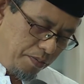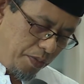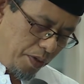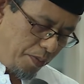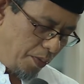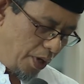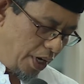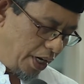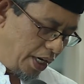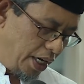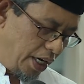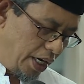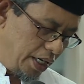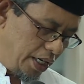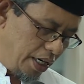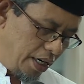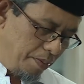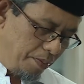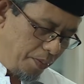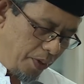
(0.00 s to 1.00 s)

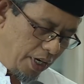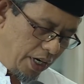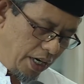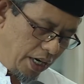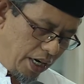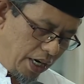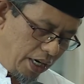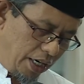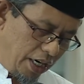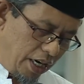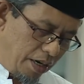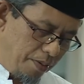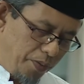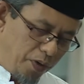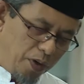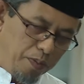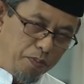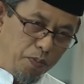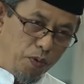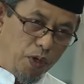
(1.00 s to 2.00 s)
pembagiannya pada anak
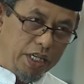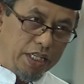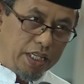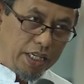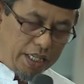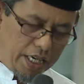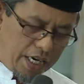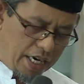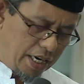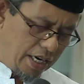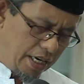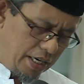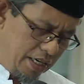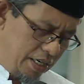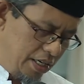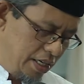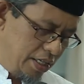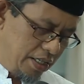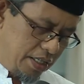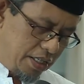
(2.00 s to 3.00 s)
perempuan saja,
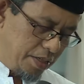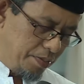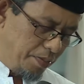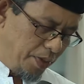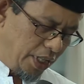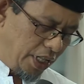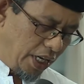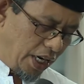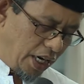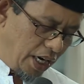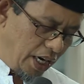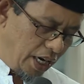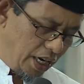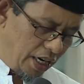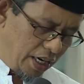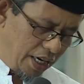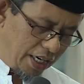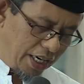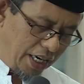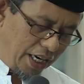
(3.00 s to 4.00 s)

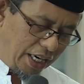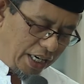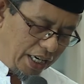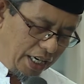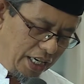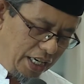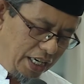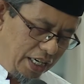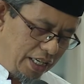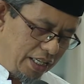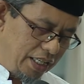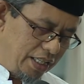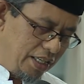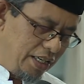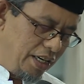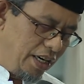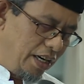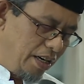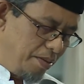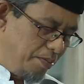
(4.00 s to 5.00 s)
sementara laki-laki
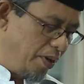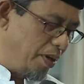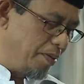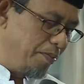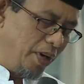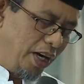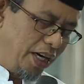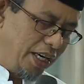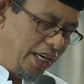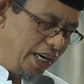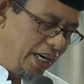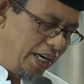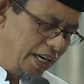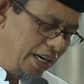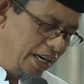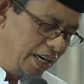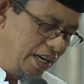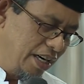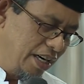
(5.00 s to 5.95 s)
tidak dapat bahagian.